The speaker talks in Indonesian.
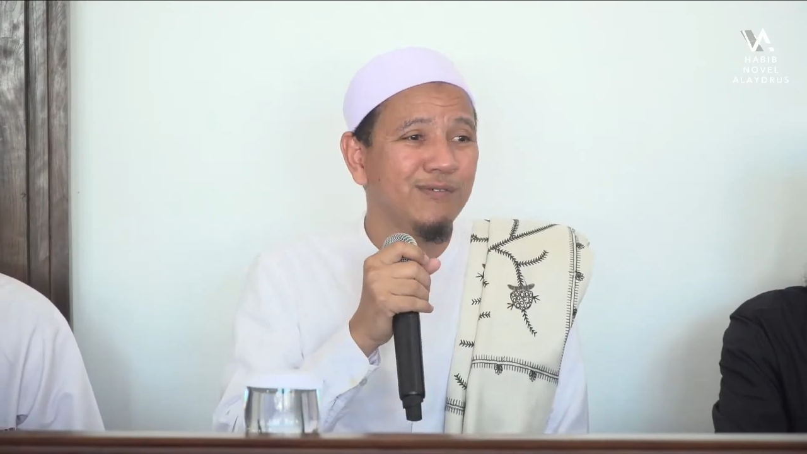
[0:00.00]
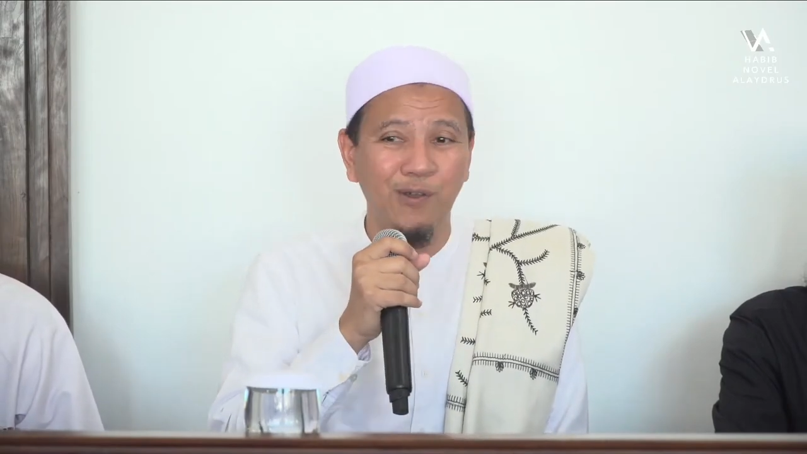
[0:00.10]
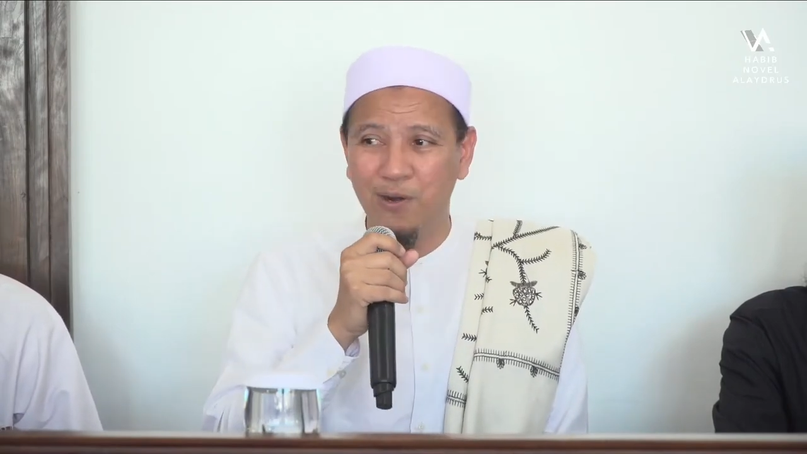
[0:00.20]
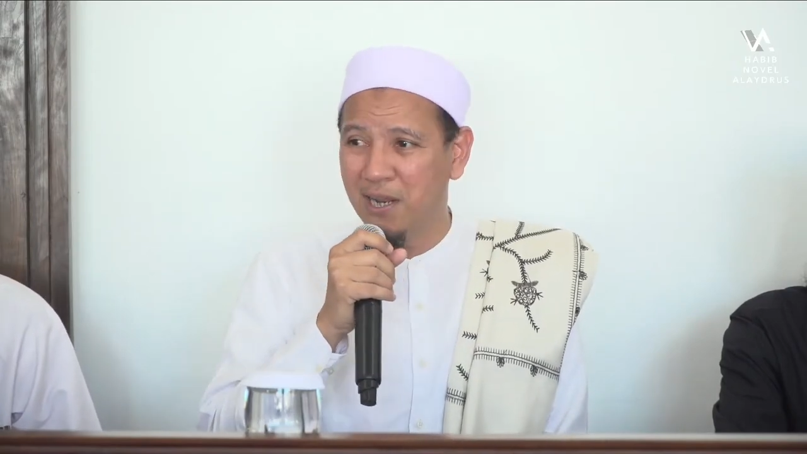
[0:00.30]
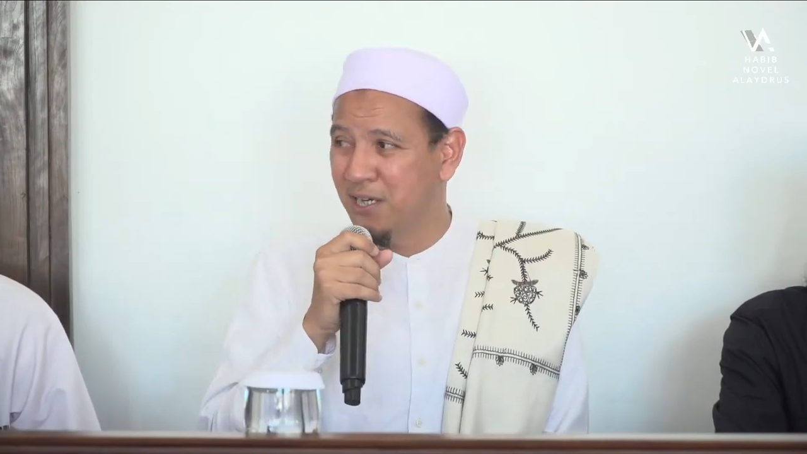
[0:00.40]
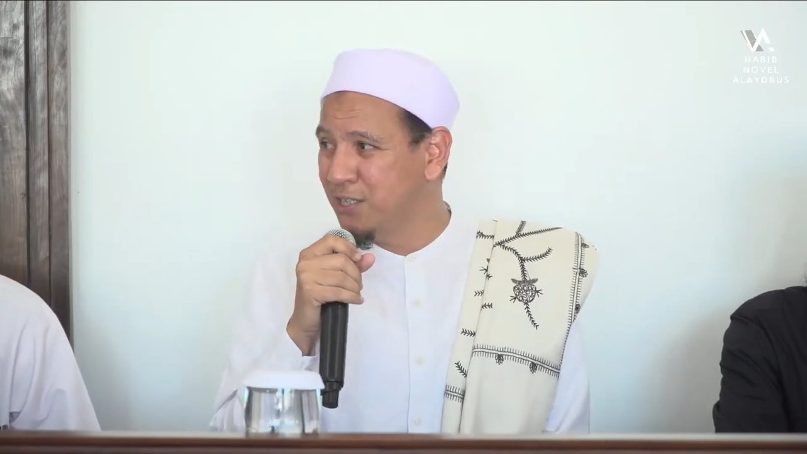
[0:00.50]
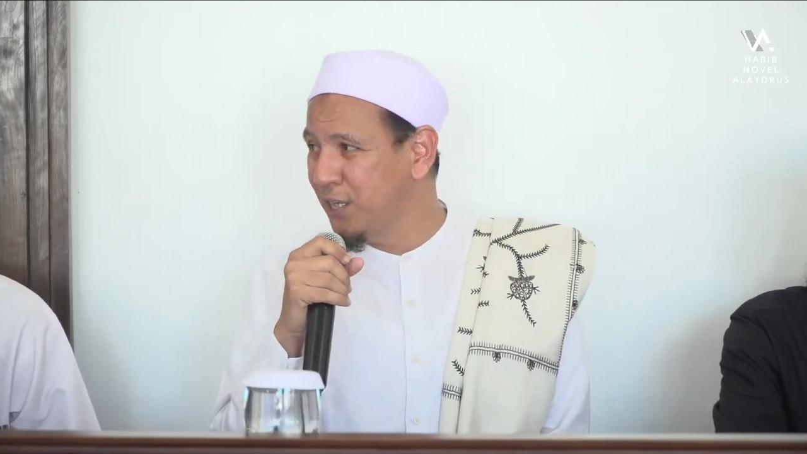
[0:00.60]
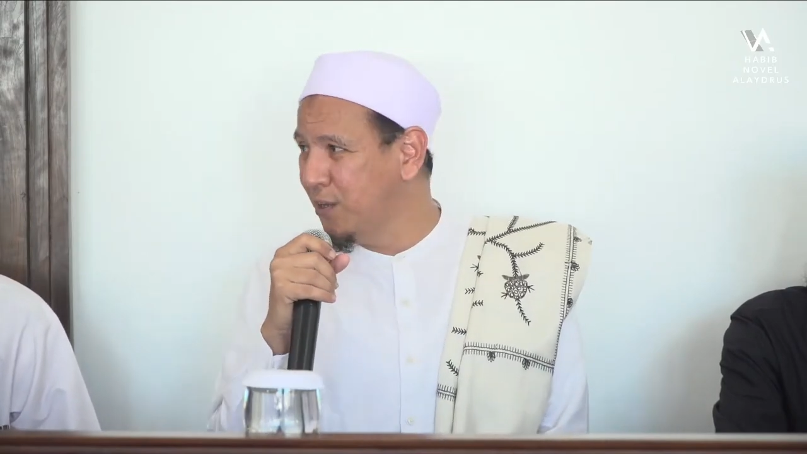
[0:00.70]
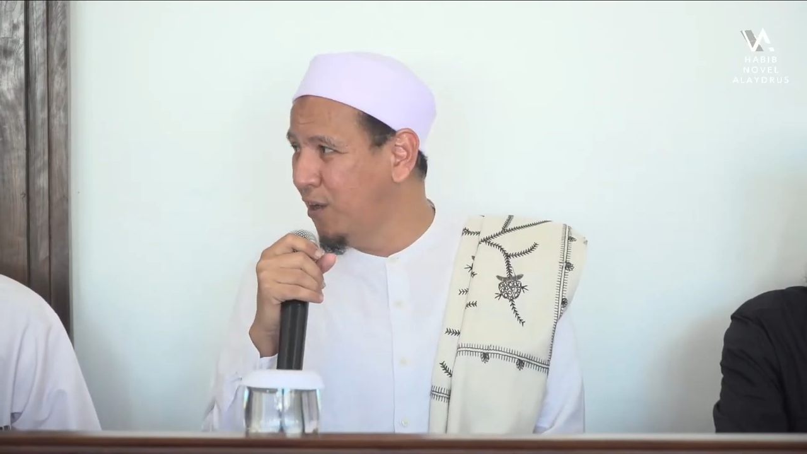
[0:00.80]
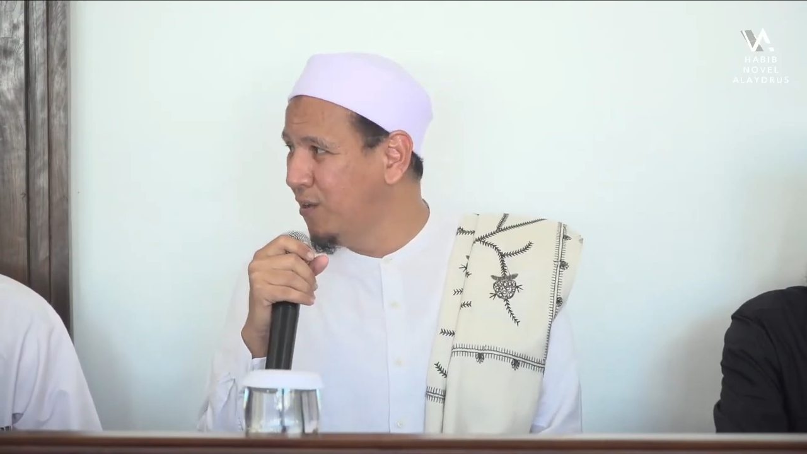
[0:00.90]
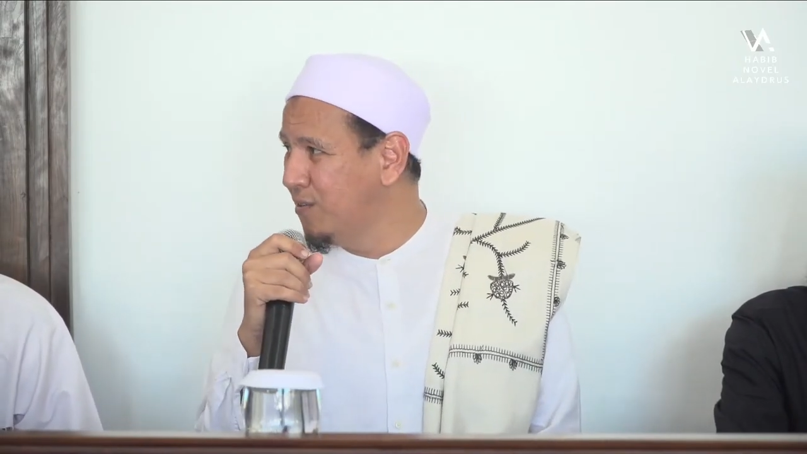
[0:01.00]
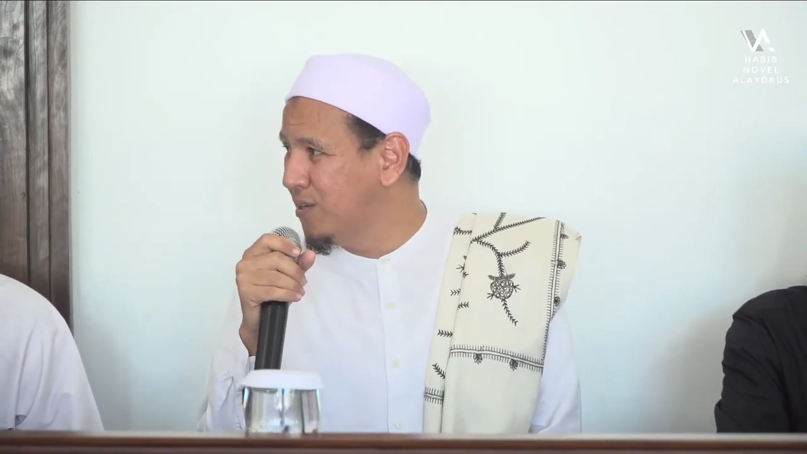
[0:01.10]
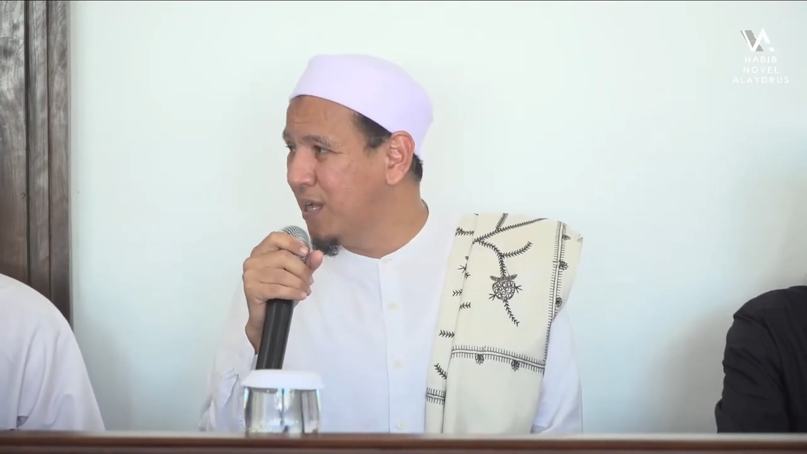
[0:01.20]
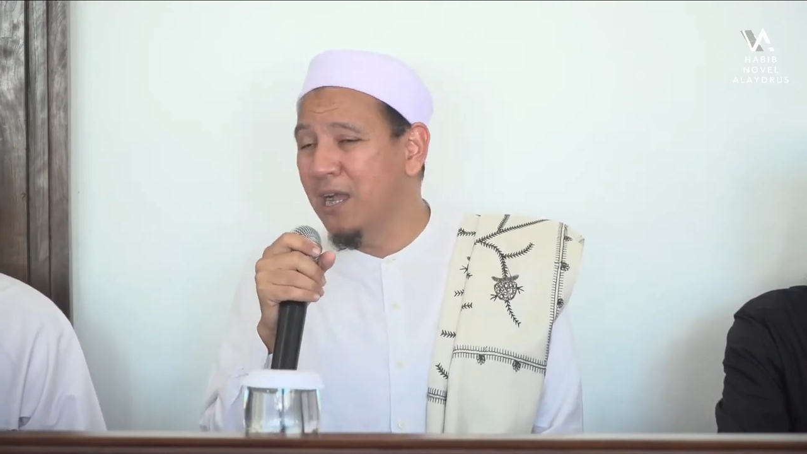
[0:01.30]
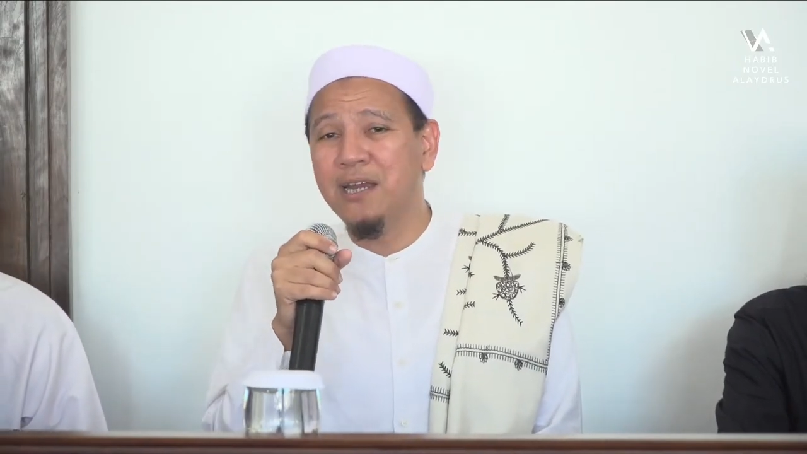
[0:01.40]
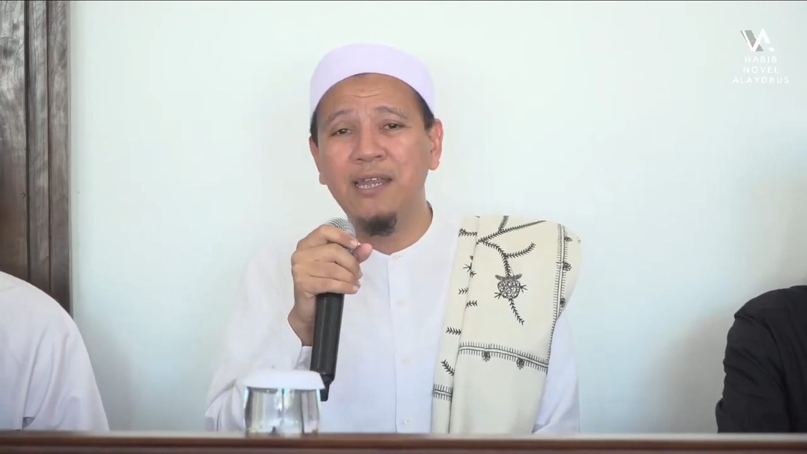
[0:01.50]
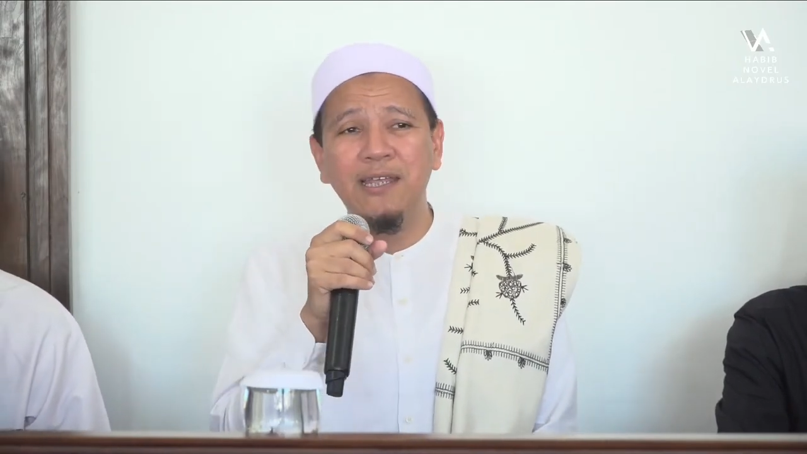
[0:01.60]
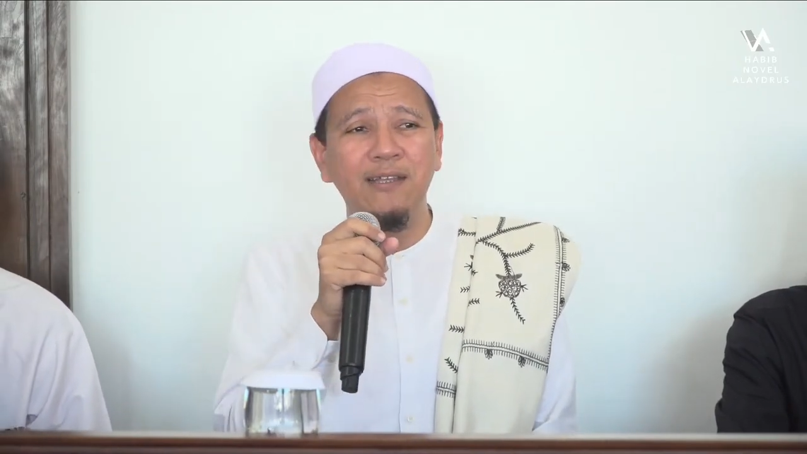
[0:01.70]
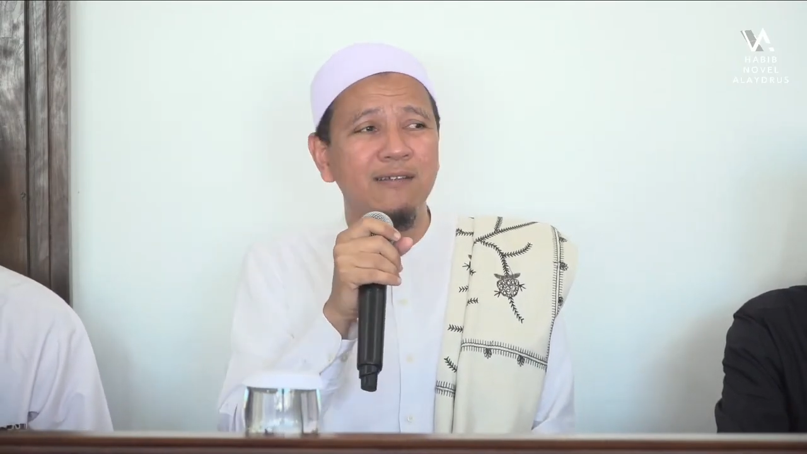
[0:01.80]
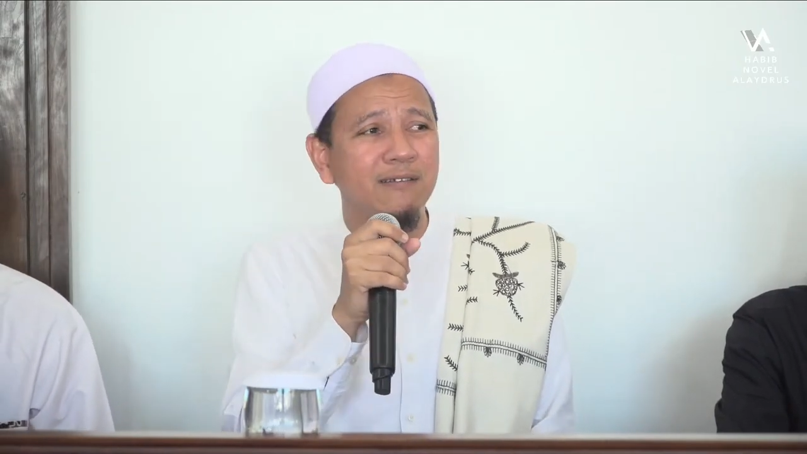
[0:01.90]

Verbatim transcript: Nah, orangnya di sini kok dikangeni?